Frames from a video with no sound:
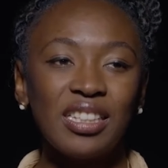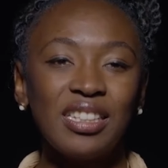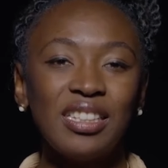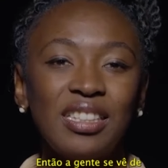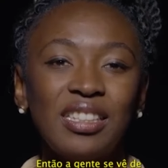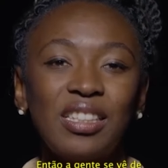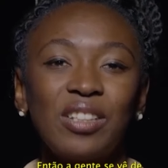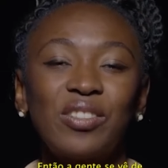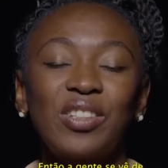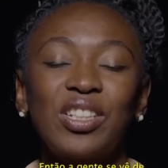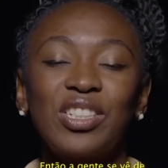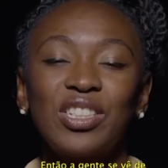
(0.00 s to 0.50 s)

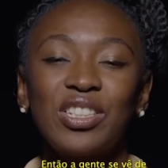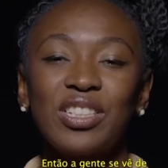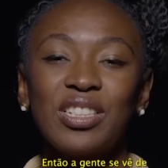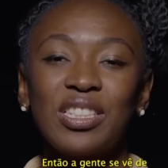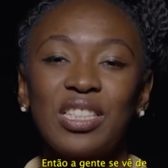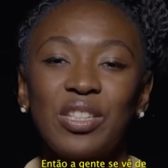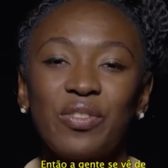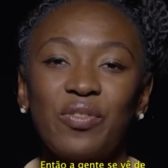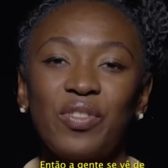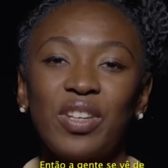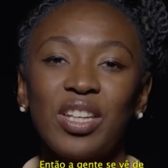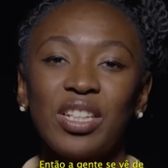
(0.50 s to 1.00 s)
Então, da gente
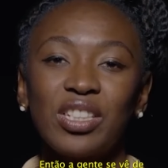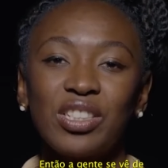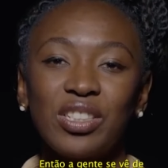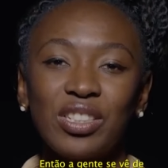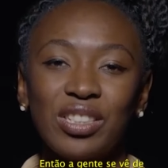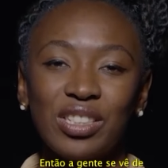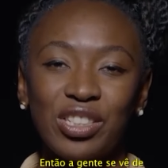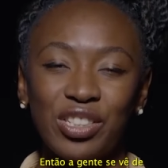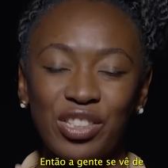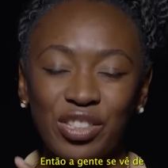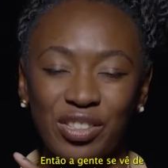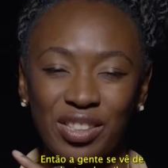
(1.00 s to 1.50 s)
se ver
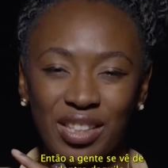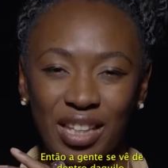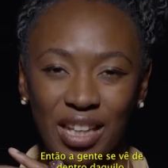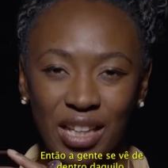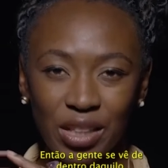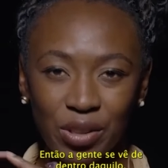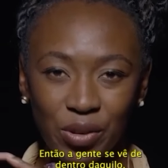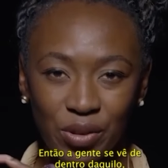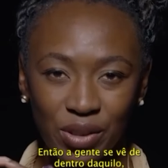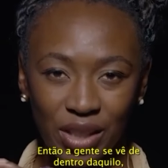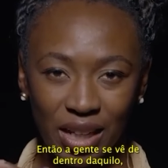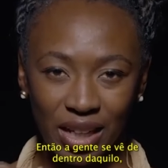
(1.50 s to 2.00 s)
de
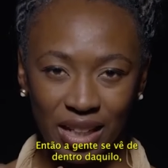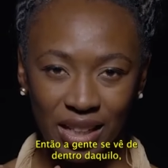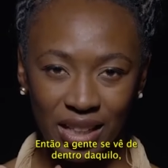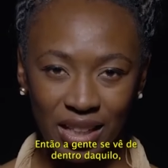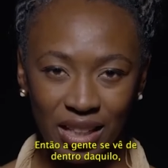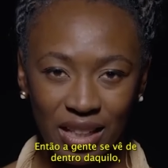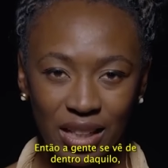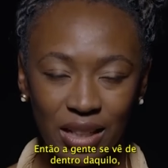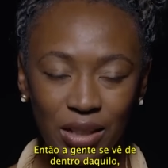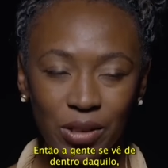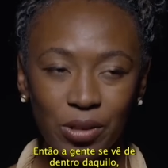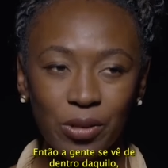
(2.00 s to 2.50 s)
dentro
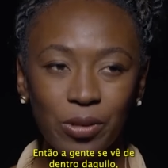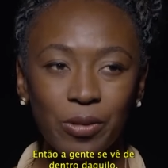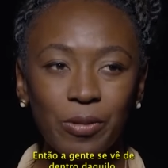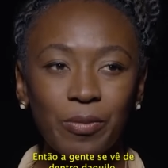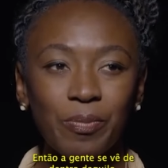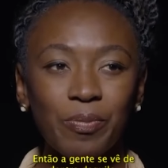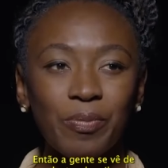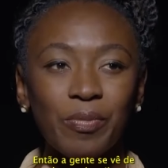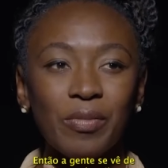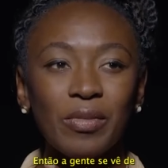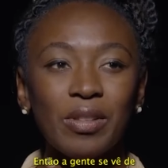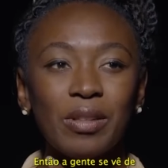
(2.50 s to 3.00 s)
daquilo,
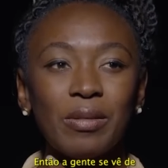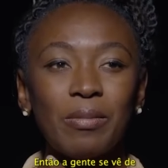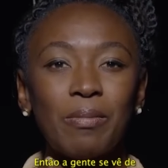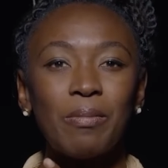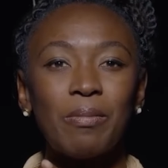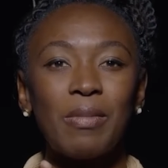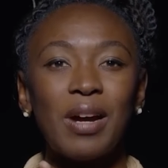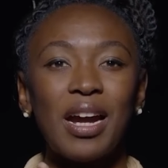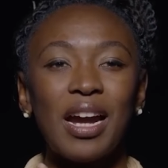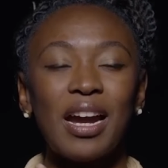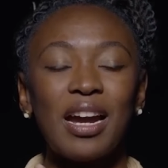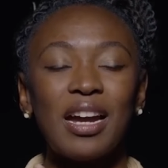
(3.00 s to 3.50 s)

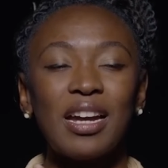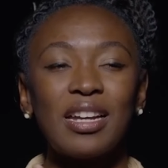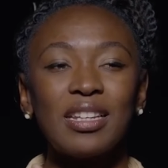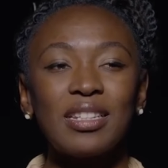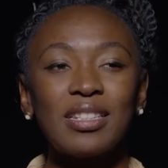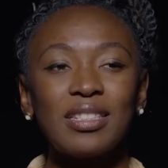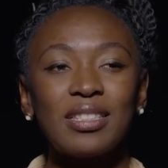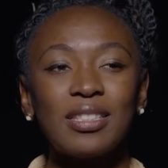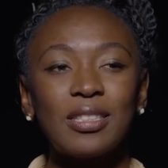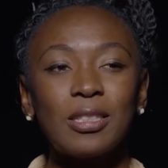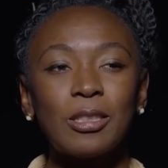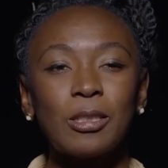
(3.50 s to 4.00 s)

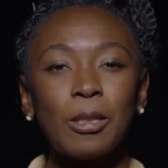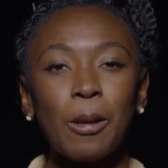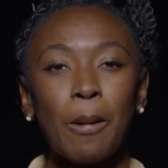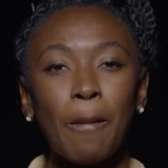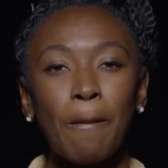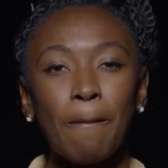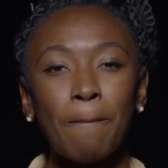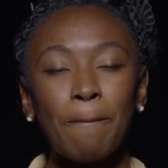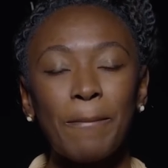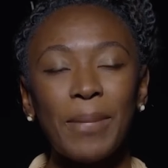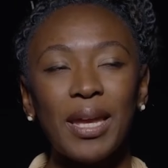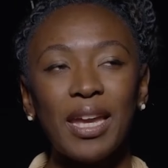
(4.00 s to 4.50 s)
mas
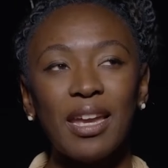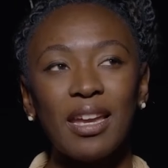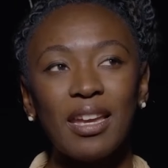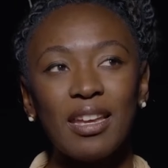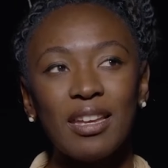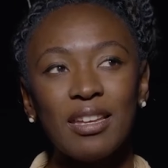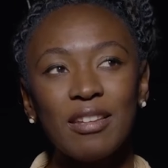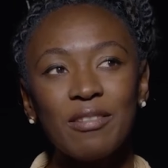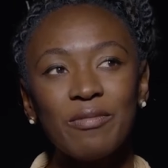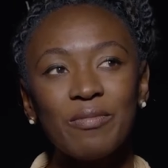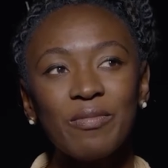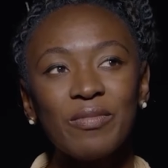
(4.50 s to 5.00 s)

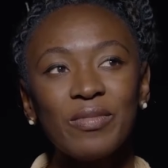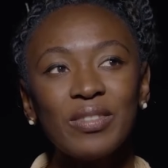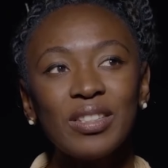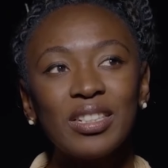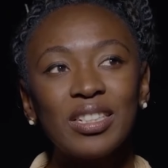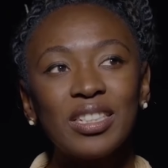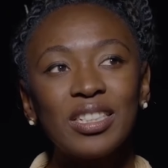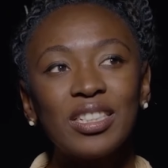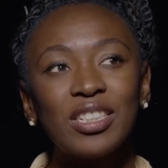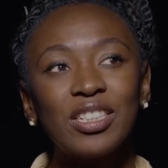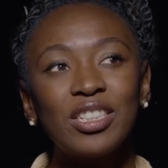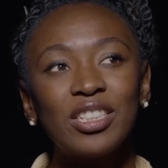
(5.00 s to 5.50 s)
também
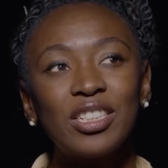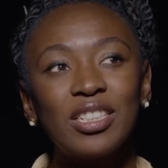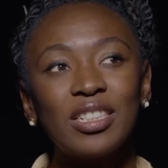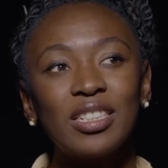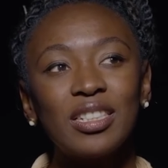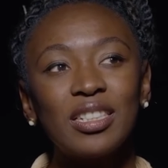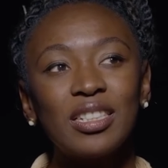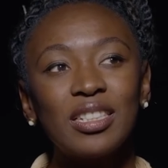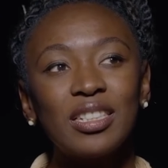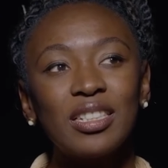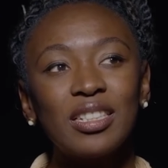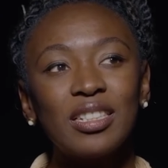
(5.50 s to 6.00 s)

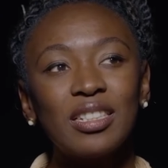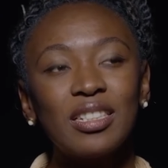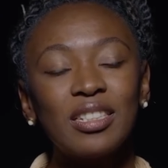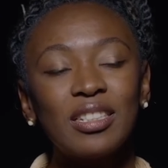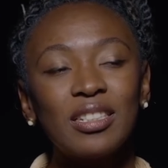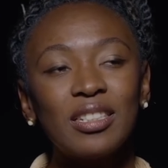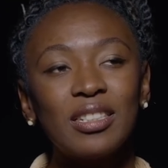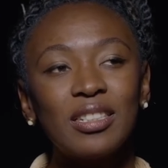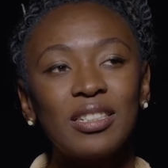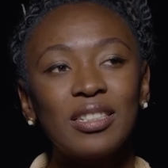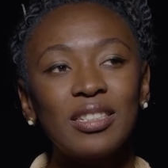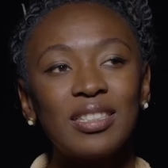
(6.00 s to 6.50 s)

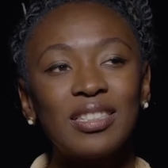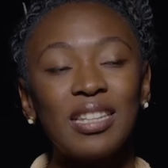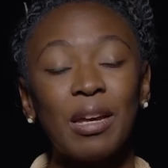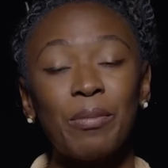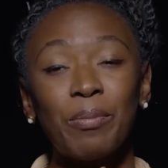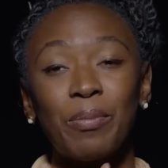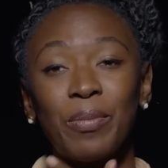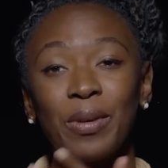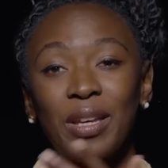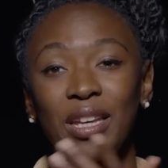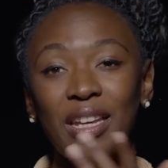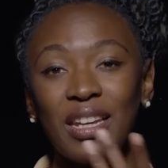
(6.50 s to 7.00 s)
de
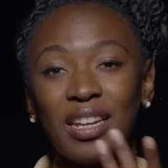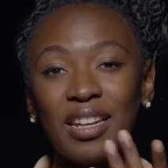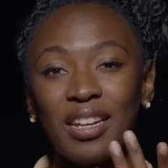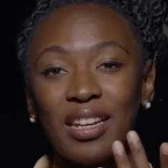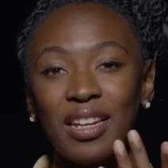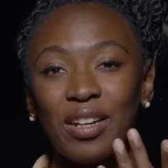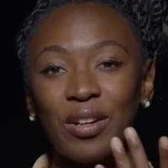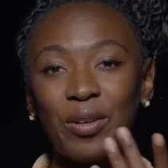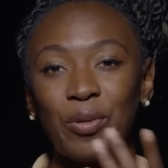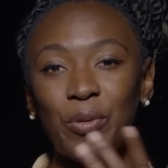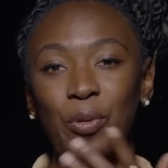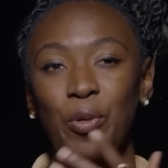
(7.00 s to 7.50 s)

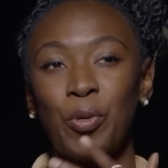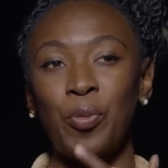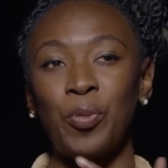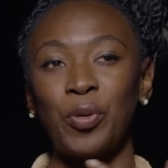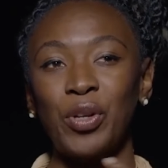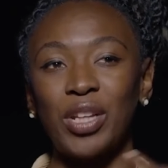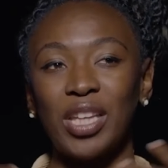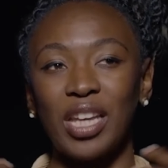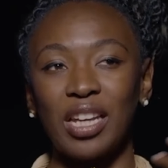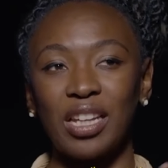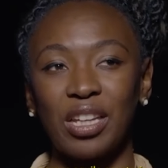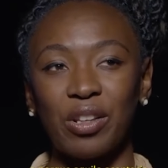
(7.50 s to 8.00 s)
saber o
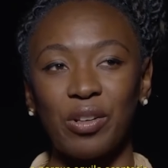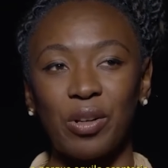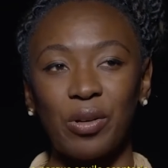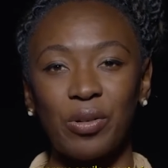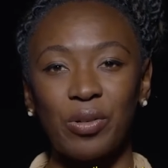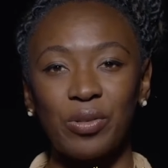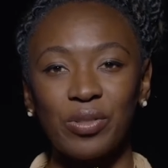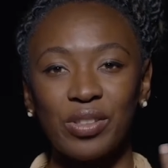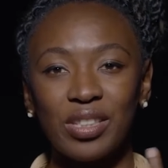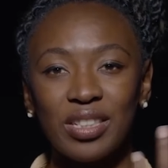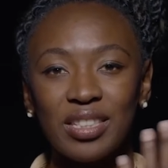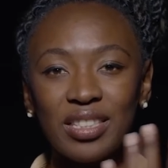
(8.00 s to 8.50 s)
porquê aquilo
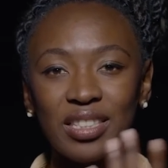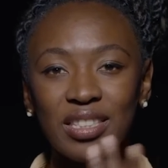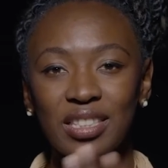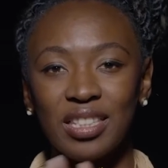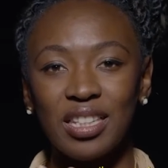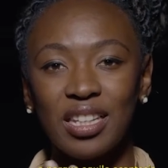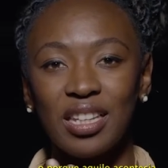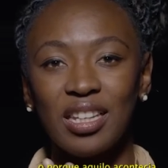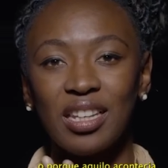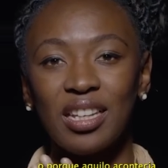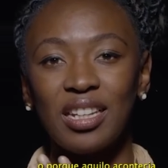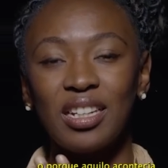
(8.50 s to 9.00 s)

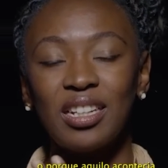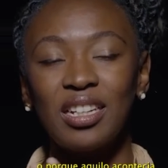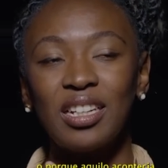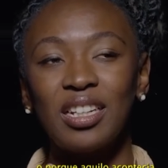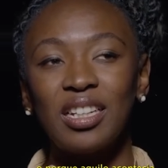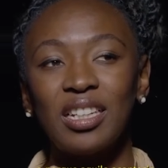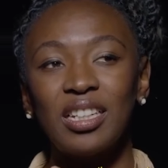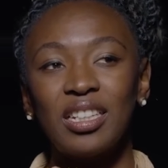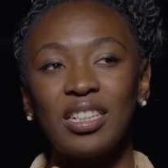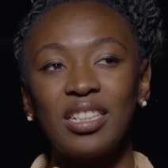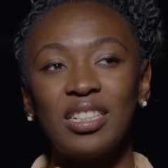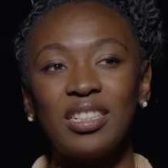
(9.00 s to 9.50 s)
acontecia
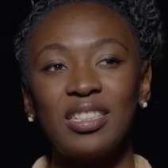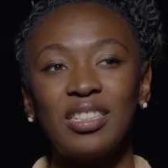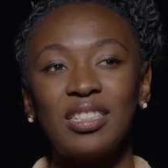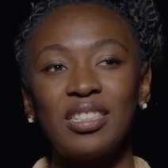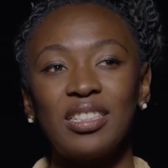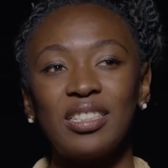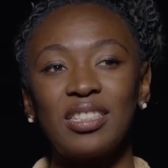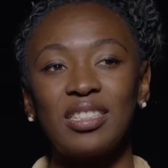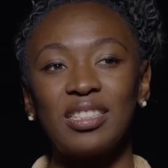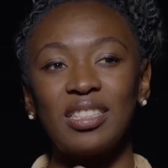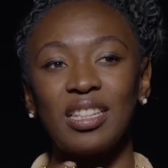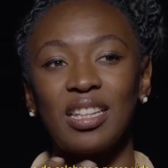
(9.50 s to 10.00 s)
e
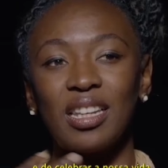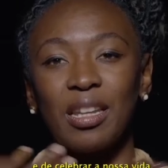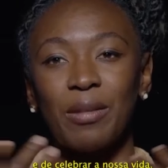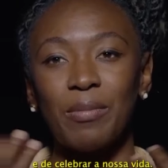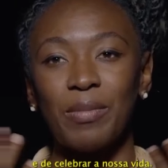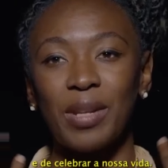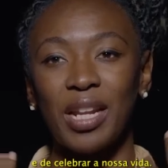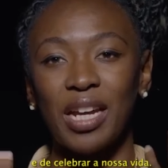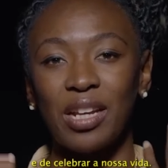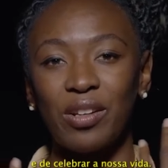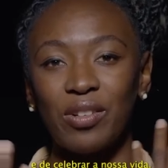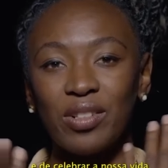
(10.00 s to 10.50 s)
de
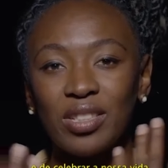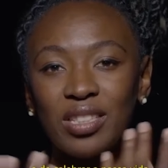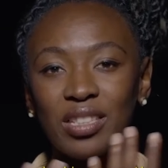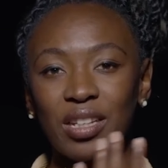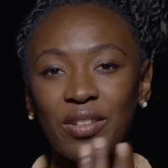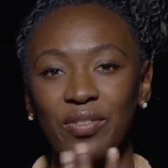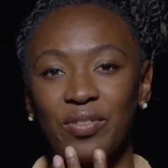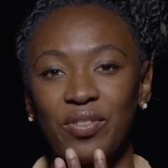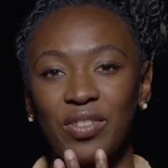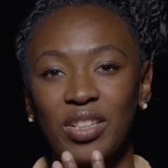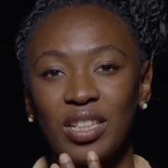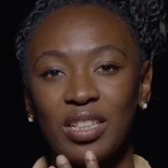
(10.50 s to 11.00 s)
celebrar a
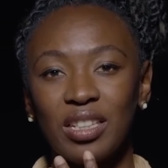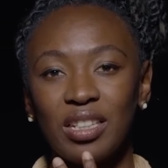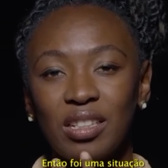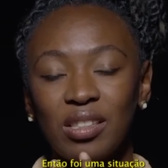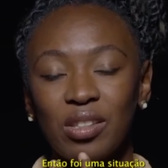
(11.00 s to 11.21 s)
nossa vida.